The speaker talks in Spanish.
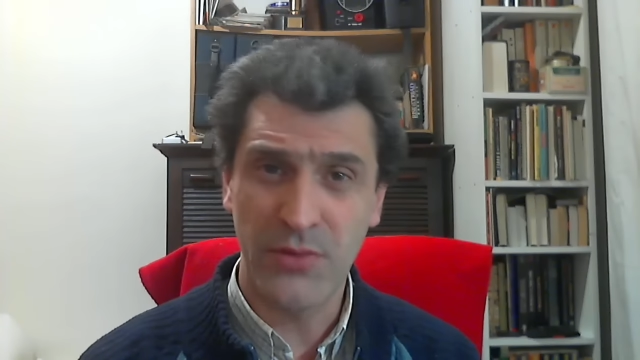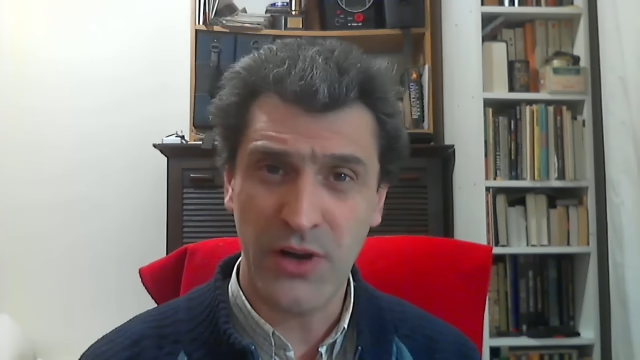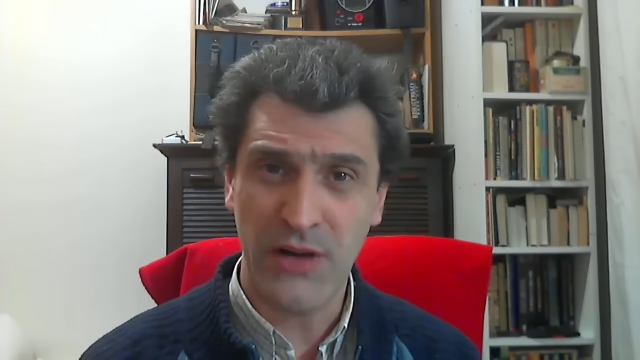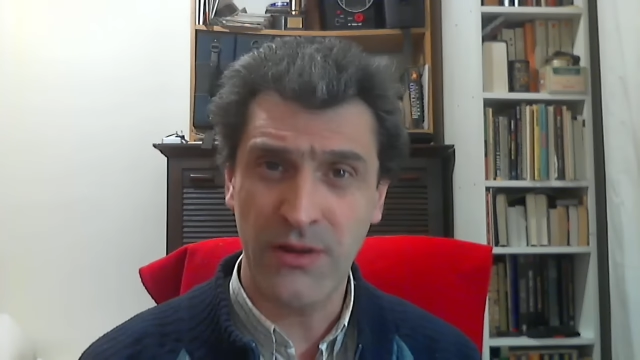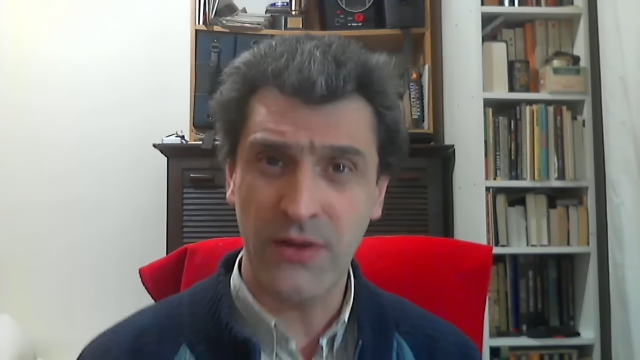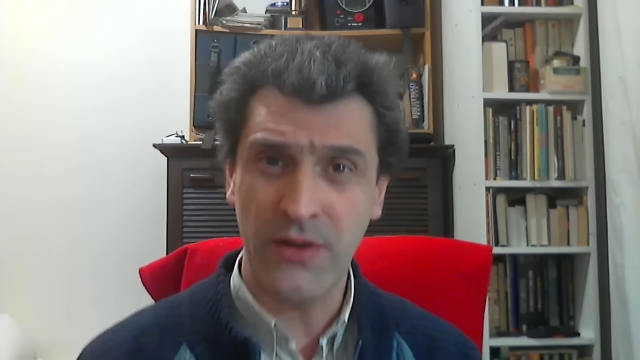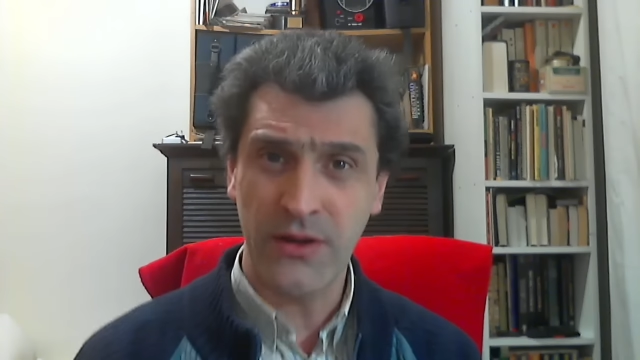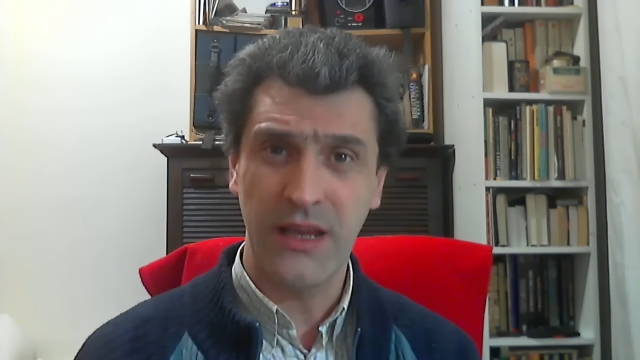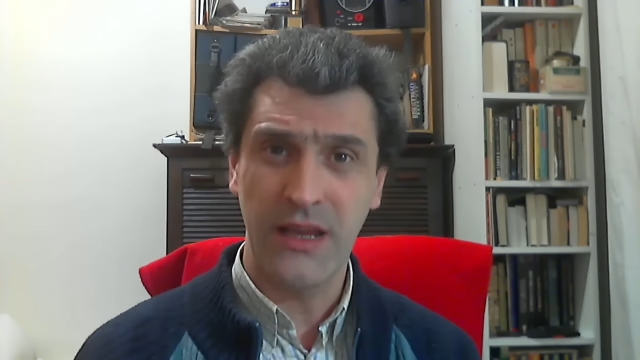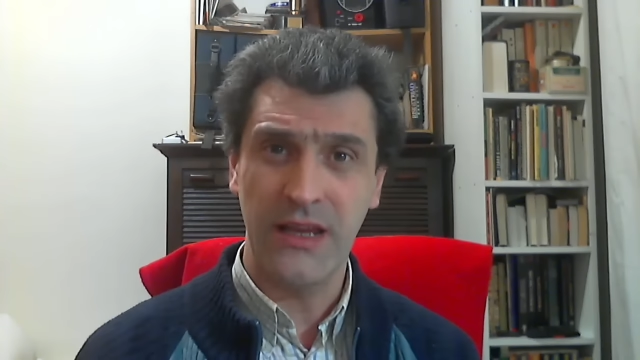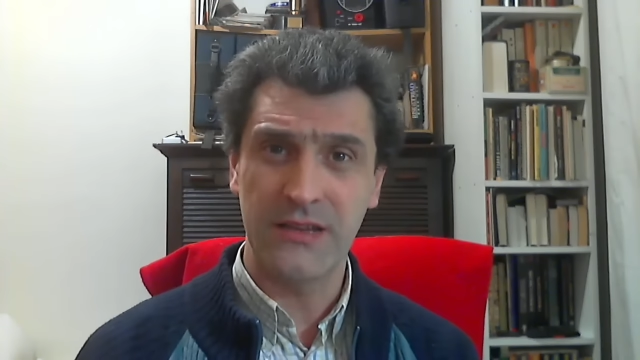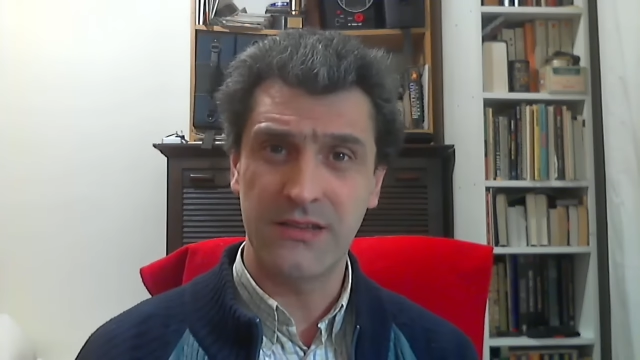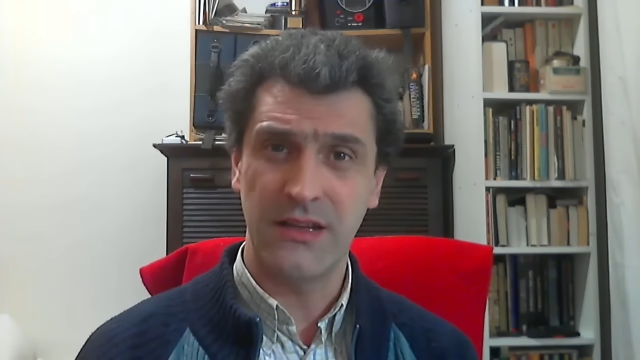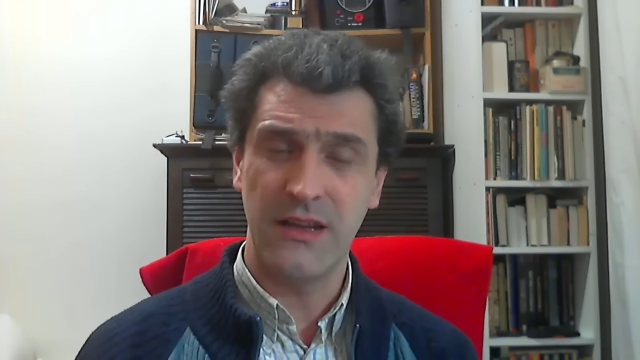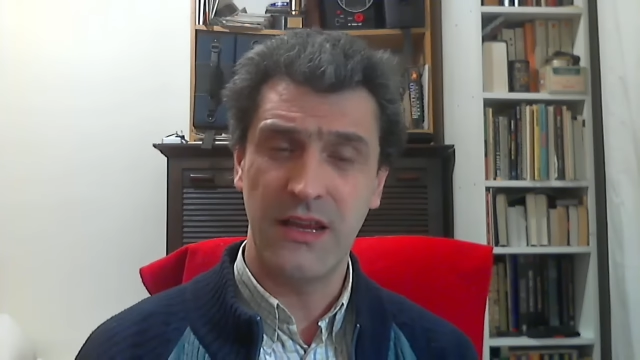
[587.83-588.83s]
programador que
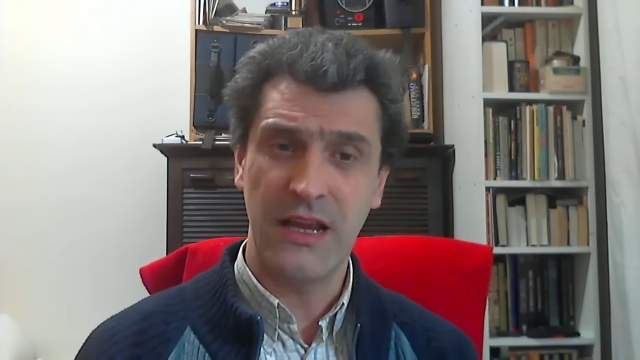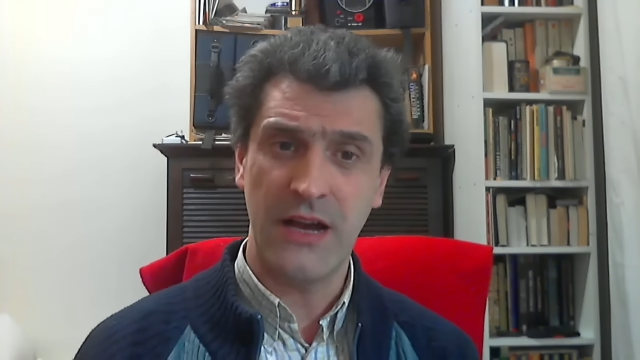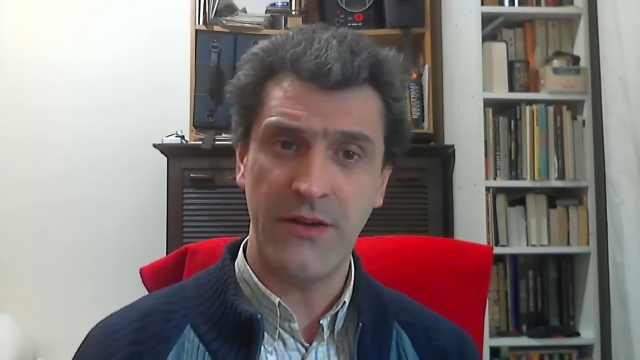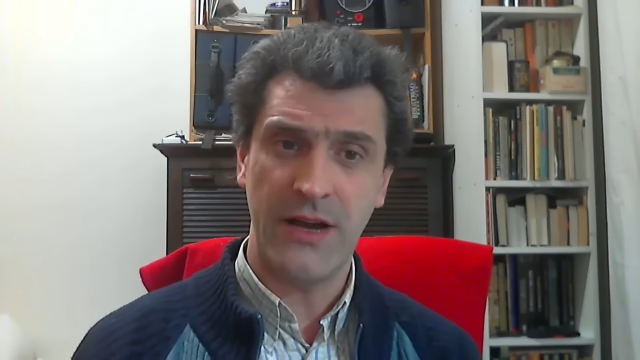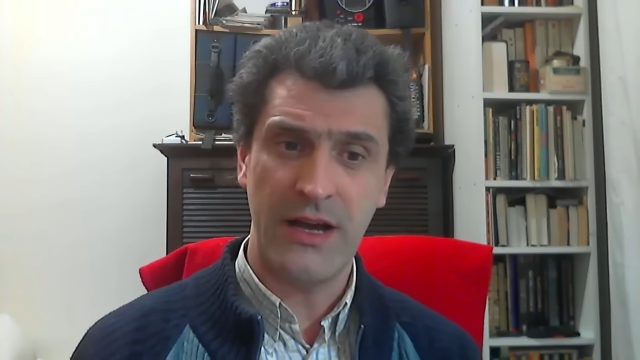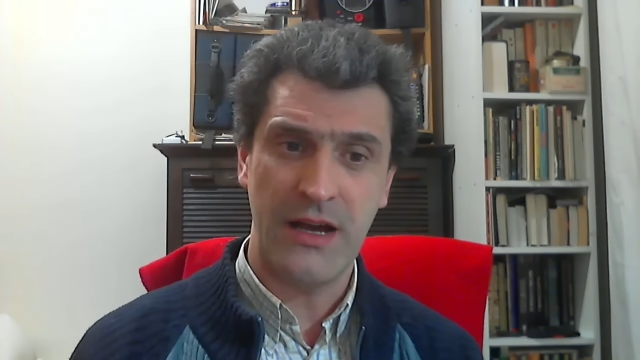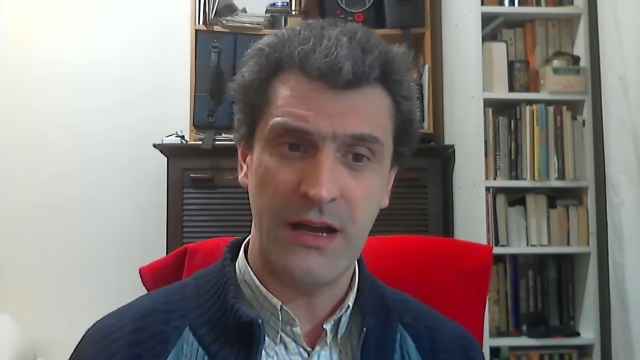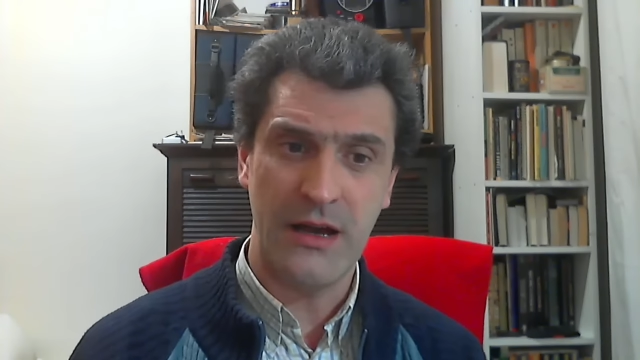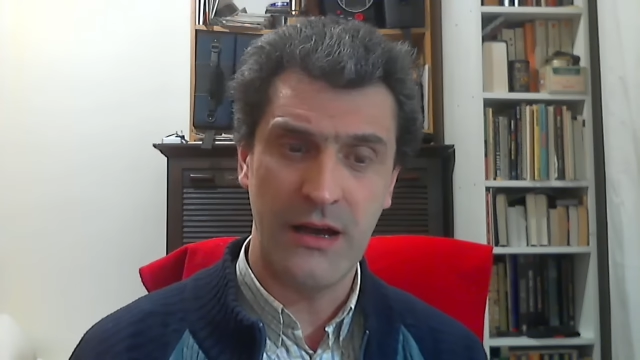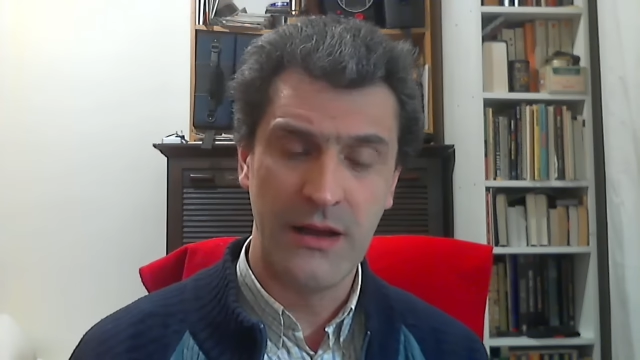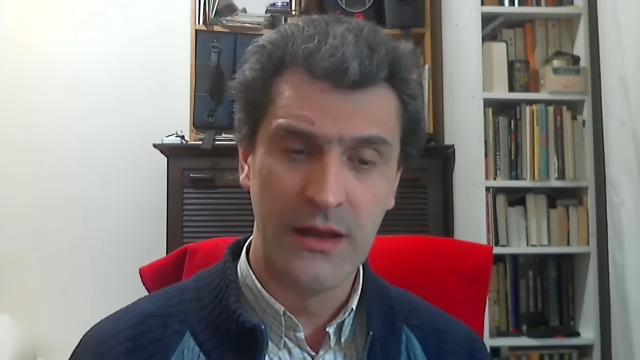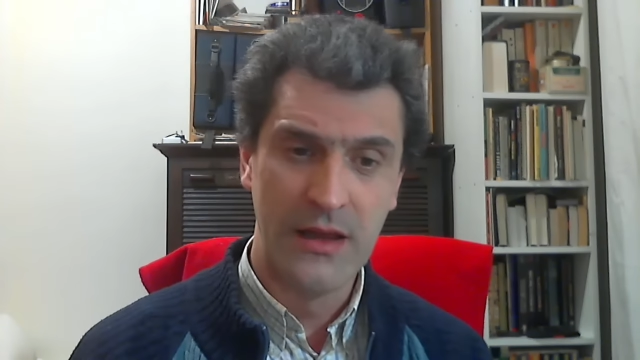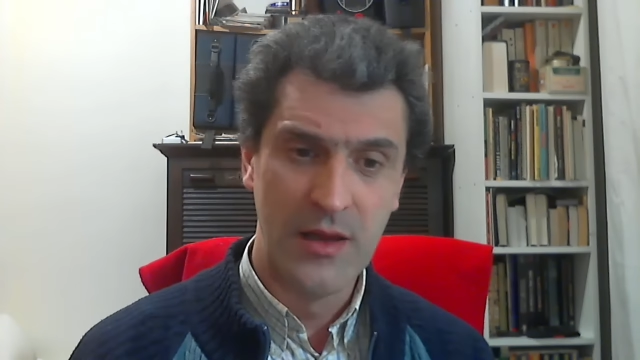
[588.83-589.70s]
se dedicaba a